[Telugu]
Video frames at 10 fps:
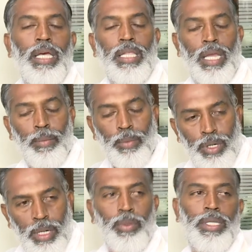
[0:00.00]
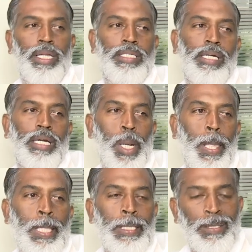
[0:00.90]
ఇది నా మొట్టమొదటి ఎజెండా
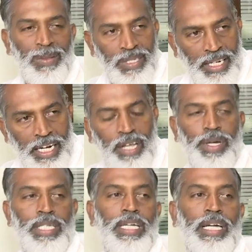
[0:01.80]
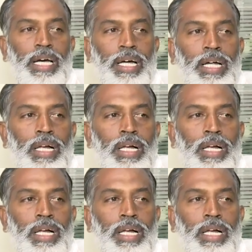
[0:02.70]
ఓకే రెండవ ఎజెండా